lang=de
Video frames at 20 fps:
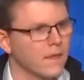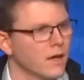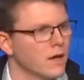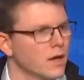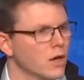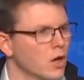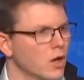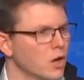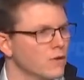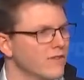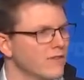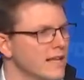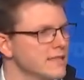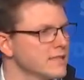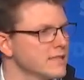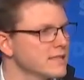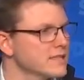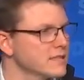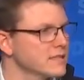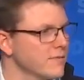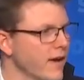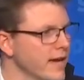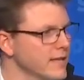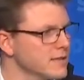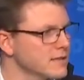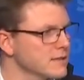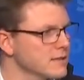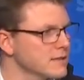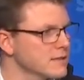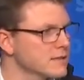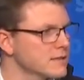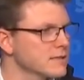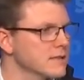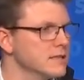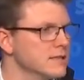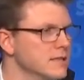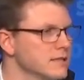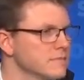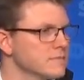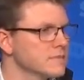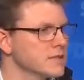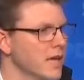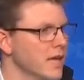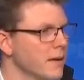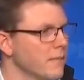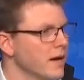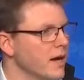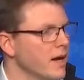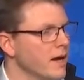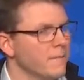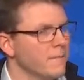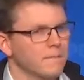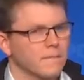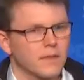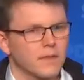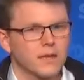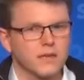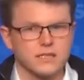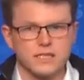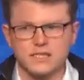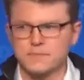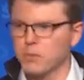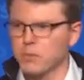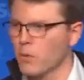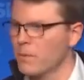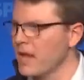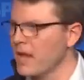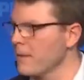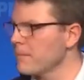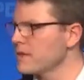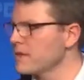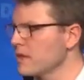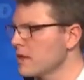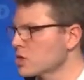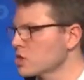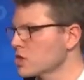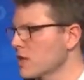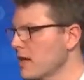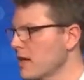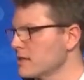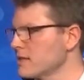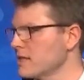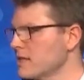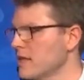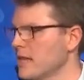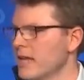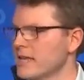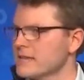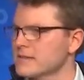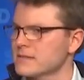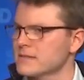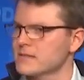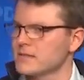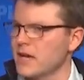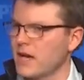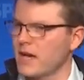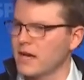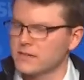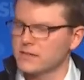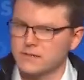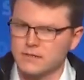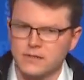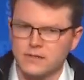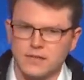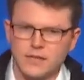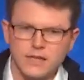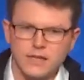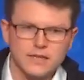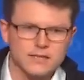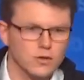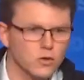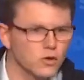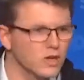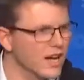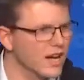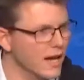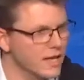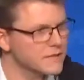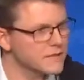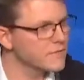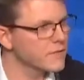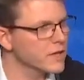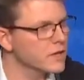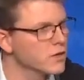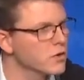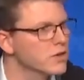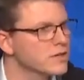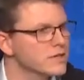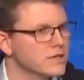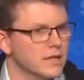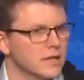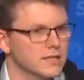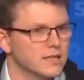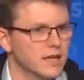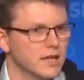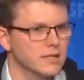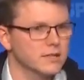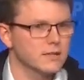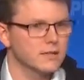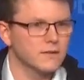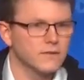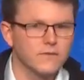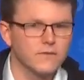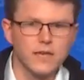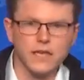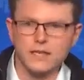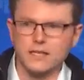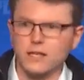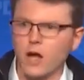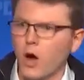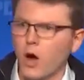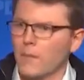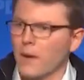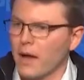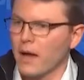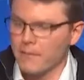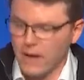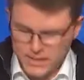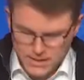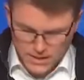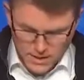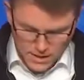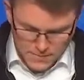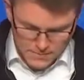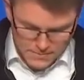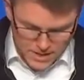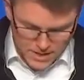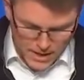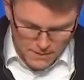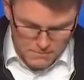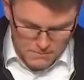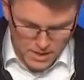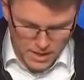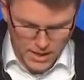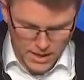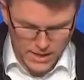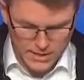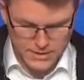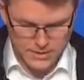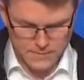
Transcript: und weil sich zweitens in diesem Thema das Problem in der Stadt in den letzten Jahren so krass vergrößert hat wie in kaum einem anderen Themenbereich.